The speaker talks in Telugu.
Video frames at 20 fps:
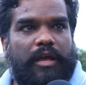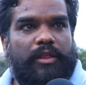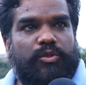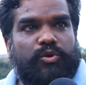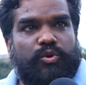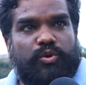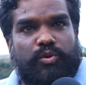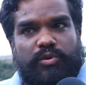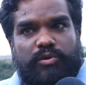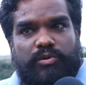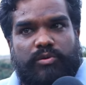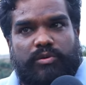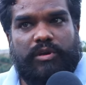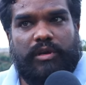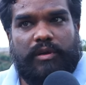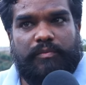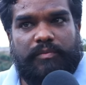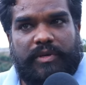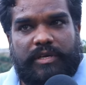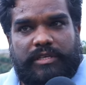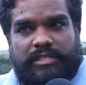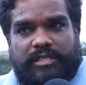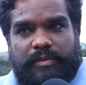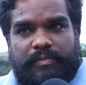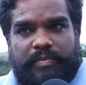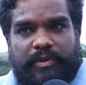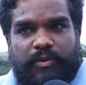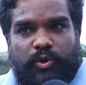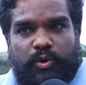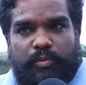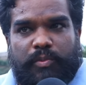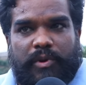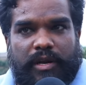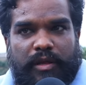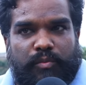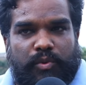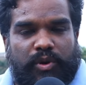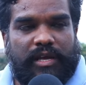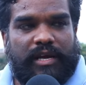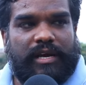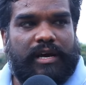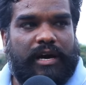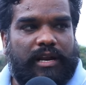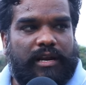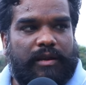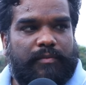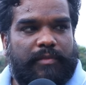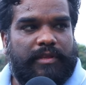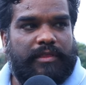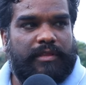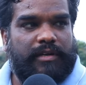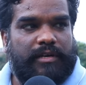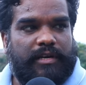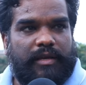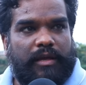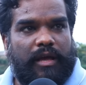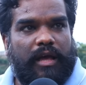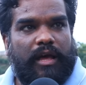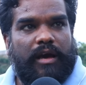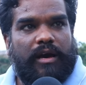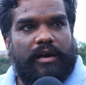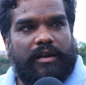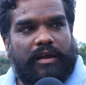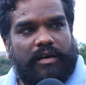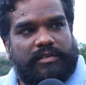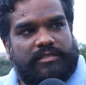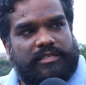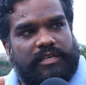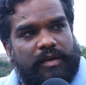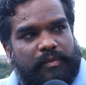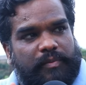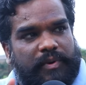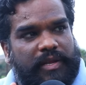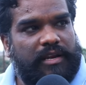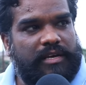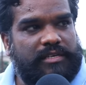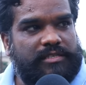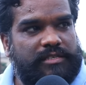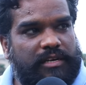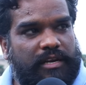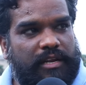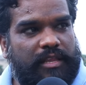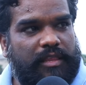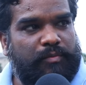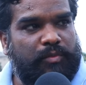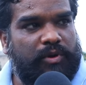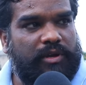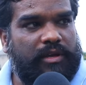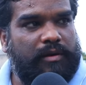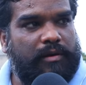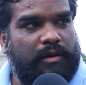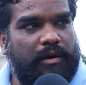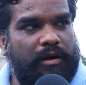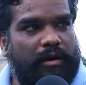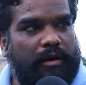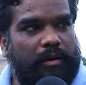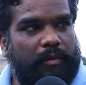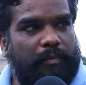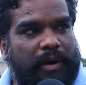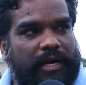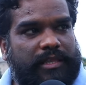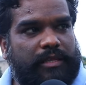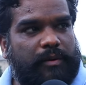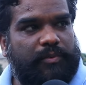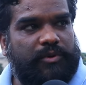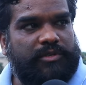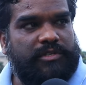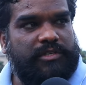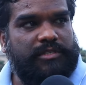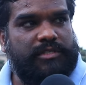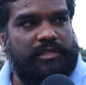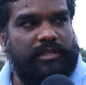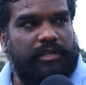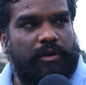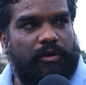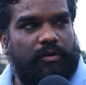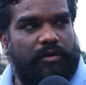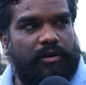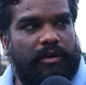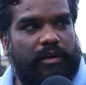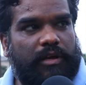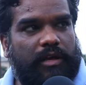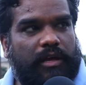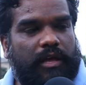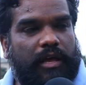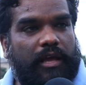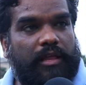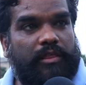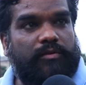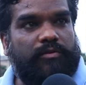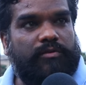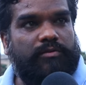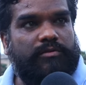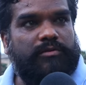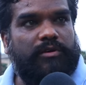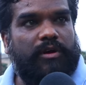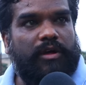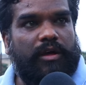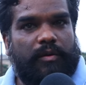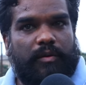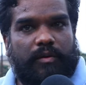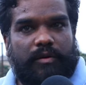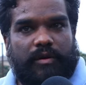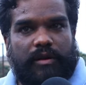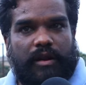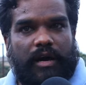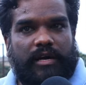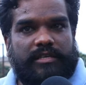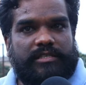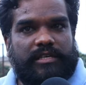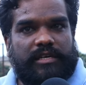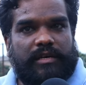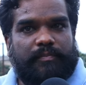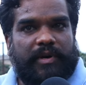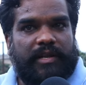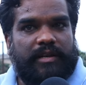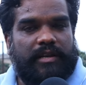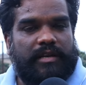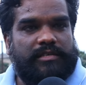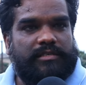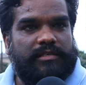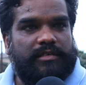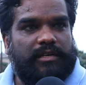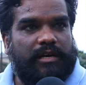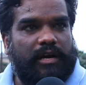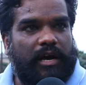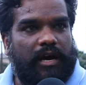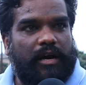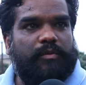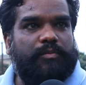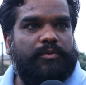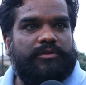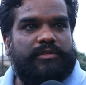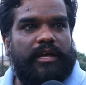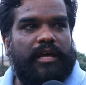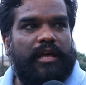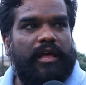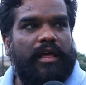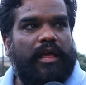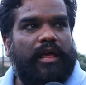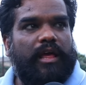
ఎందుకు బీజేపీ ఓడిపోవడానికి ముఖ్య కారణం ఏంటంటే రాజ్యాంగ పరిరక్షణ అనేది ముఖ్య పాత్ర పోషించింది ఇందులో ఎందుకు రాజ్యాంగ పరిరక్షణ కాకపోతే